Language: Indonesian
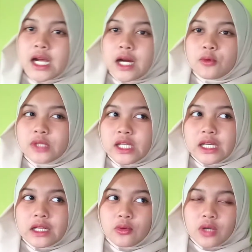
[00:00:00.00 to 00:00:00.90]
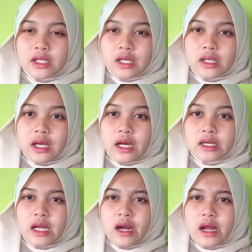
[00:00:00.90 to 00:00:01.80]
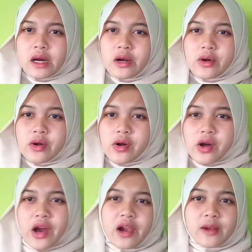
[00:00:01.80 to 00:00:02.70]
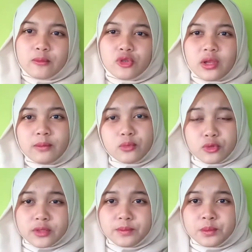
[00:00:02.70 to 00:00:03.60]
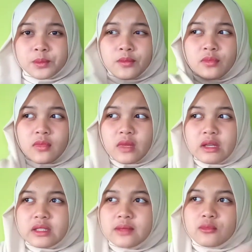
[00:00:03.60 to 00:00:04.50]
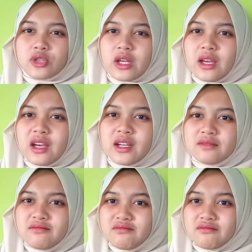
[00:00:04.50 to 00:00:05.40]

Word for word: agak unik gitu rasanya karena ada kayak lembut-lembut lembut kayak